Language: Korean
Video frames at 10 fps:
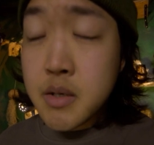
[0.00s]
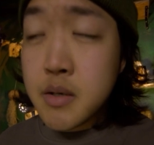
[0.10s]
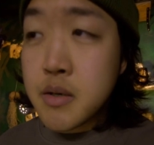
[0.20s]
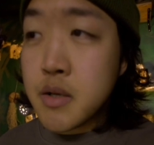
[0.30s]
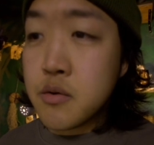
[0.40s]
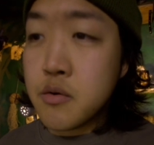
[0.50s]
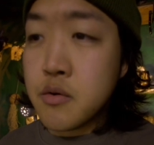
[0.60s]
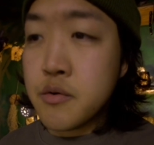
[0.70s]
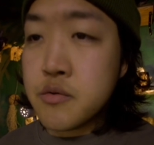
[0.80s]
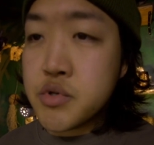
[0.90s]

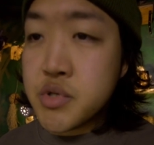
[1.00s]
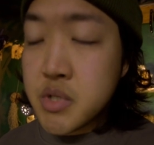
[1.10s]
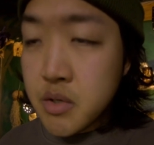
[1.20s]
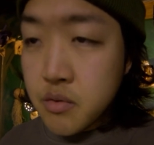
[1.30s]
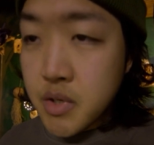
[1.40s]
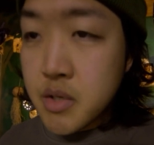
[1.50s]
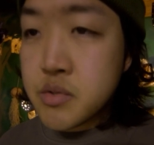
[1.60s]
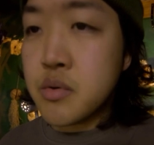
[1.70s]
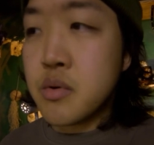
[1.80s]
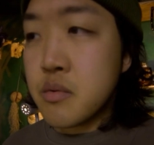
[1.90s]
그래도 쉬지 않고
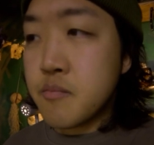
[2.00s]
계속